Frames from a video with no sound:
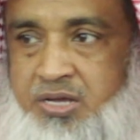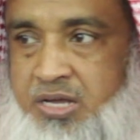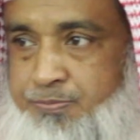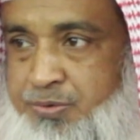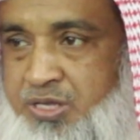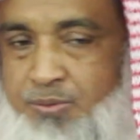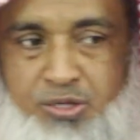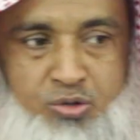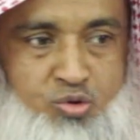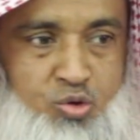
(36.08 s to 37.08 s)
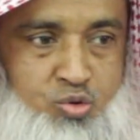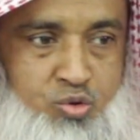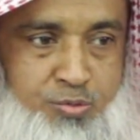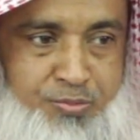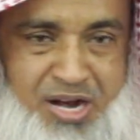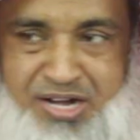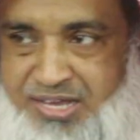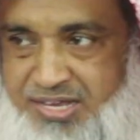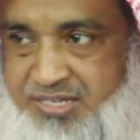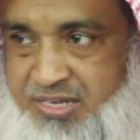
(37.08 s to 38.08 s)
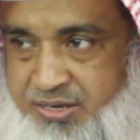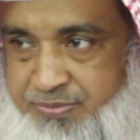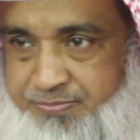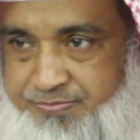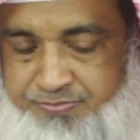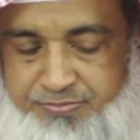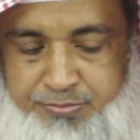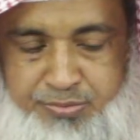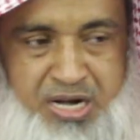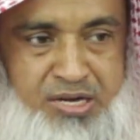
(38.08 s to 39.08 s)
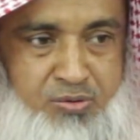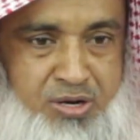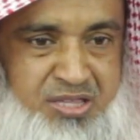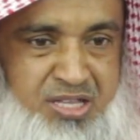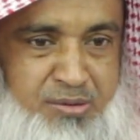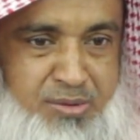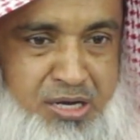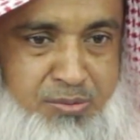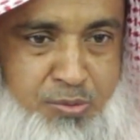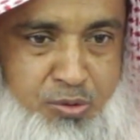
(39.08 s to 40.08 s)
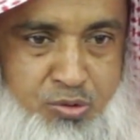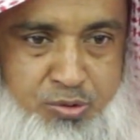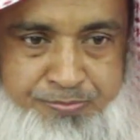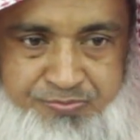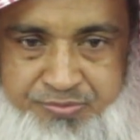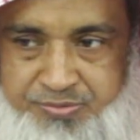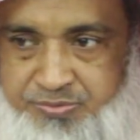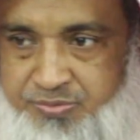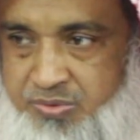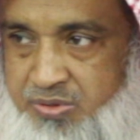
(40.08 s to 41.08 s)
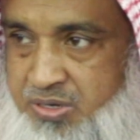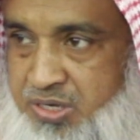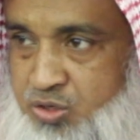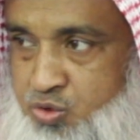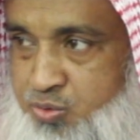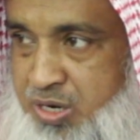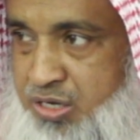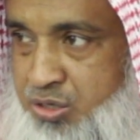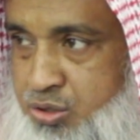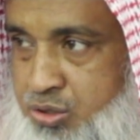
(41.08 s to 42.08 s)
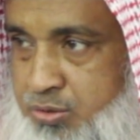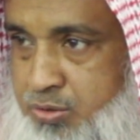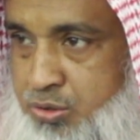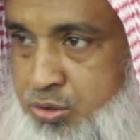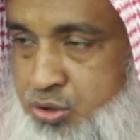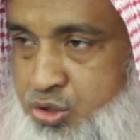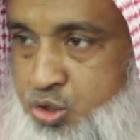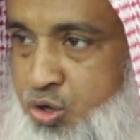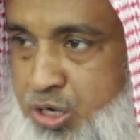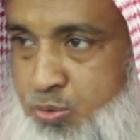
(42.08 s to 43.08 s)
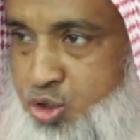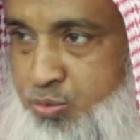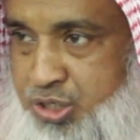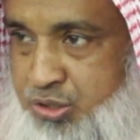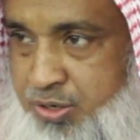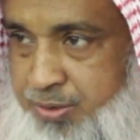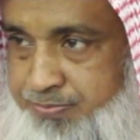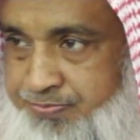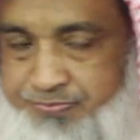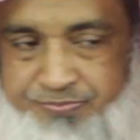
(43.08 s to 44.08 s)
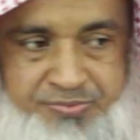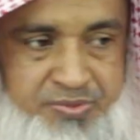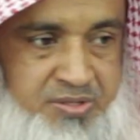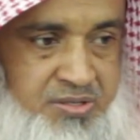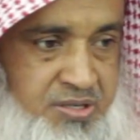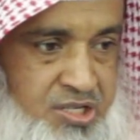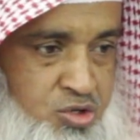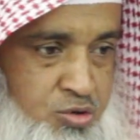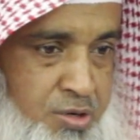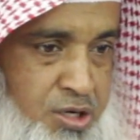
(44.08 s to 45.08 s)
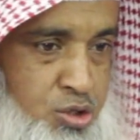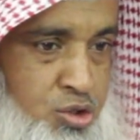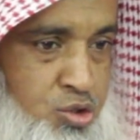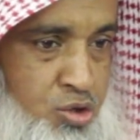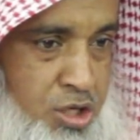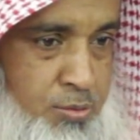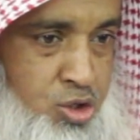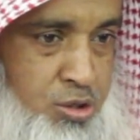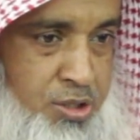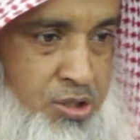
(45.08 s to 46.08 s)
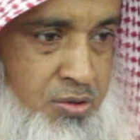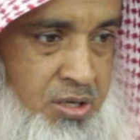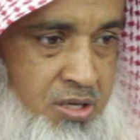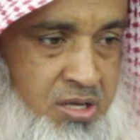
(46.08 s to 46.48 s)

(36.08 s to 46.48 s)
এই পৃথিবীতে যত প্রাণী আছে প্রাণীগুলা তিন ভাগে বিভক্ত কিছু প্রাণী স্থলে বসবাস করে কিছু প্রাণী জলে বসবাস করে